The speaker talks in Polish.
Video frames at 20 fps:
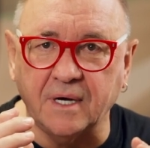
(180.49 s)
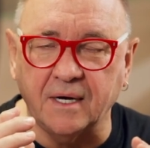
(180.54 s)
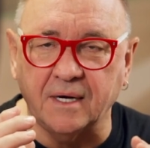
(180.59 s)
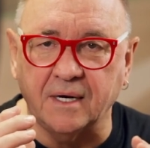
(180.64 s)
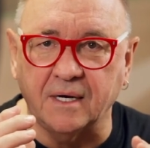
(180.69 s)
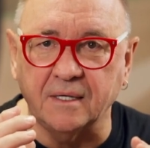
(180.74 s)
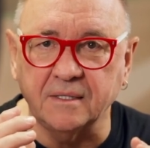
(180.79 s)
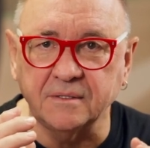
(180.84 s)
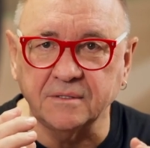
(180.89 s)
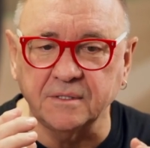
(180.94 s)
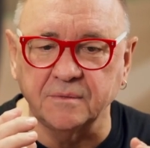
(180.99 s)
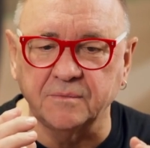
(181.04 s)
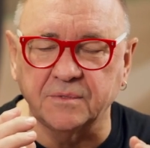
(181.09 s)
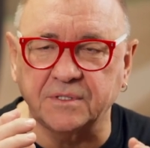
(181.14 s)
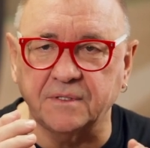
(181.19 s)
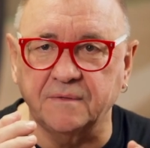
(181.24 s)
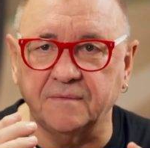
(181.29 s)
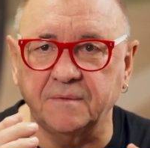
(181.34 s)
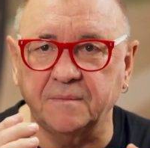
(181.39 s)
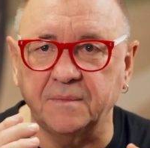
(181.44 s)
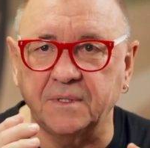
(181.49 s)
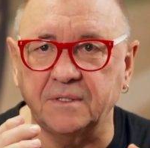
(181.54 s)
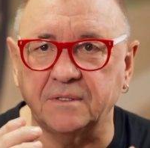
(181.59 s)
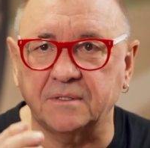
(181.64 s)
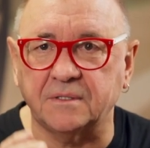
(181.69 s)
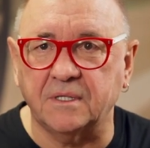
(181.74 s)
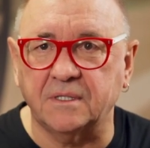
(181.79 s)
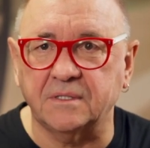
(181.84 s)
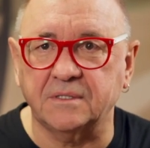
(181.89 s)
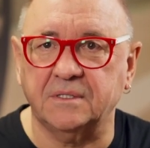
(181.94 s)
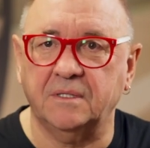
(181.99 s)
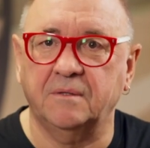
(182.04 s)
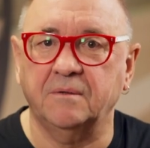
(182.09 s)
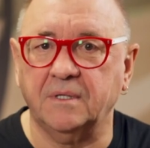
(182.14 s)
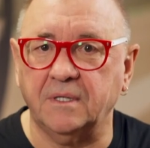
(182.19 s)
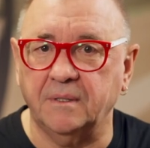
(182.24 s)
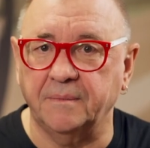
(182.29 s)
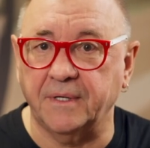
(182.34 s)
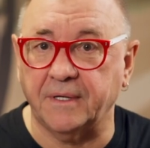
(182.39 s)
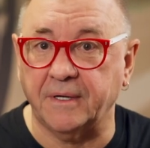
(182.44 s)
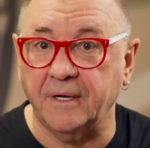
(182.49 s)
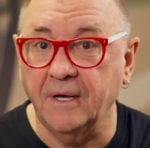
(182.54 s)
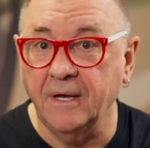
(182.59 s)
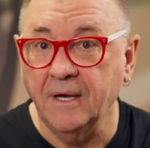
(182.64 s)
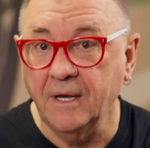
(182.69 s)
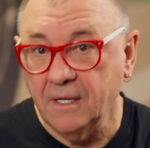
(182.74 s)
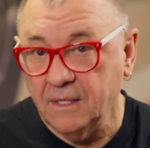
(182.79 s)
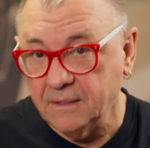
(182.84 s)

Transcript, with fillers: Aha, czy muszę wymienić teraz całą kamerę.